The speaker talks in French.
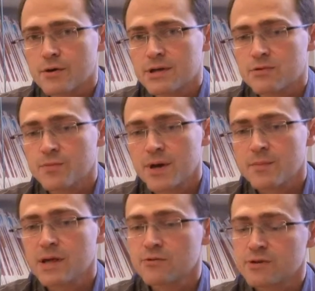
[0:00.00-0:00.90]
qui nous
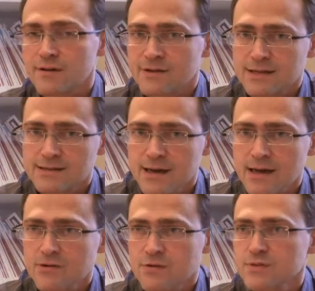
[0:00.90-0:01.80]
permet de travailler
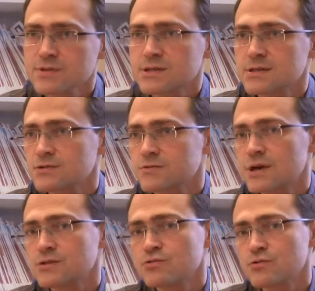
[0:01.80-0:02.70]
directement ces
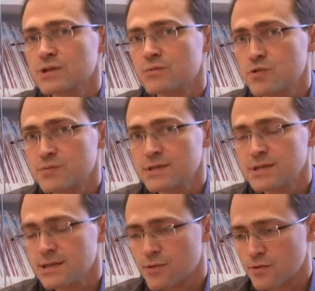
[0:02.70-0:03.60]
questions-là sur des
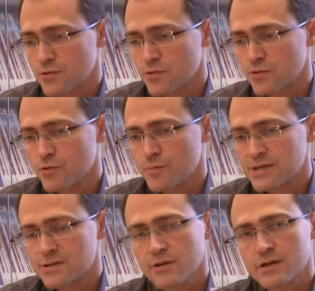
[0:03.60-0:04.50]
biopsies de
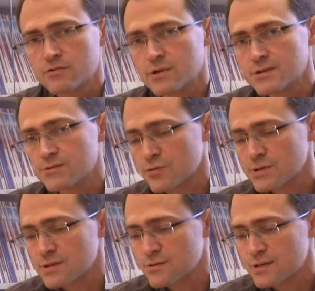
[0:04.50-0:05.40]
patients avec toutes les
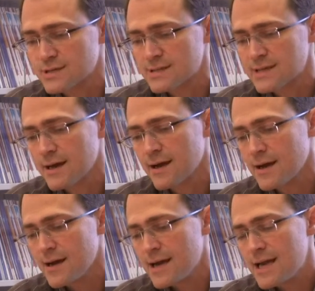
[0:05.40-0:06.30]
autorisations nécessaires.
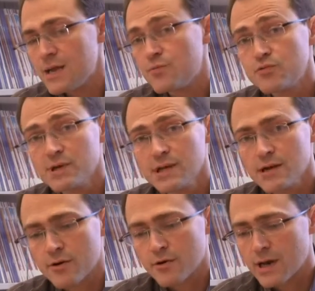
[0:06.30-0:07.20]
Et
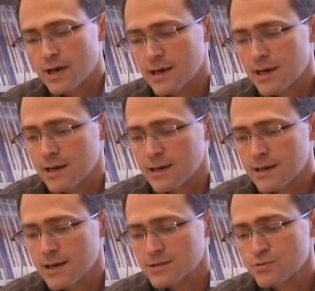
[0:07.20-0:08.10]
puis euh,
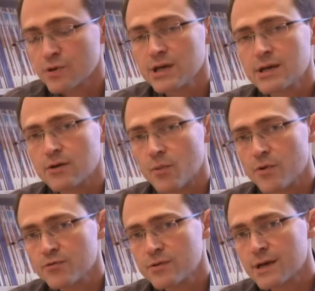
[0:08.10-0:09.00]
la, souris qui reproduit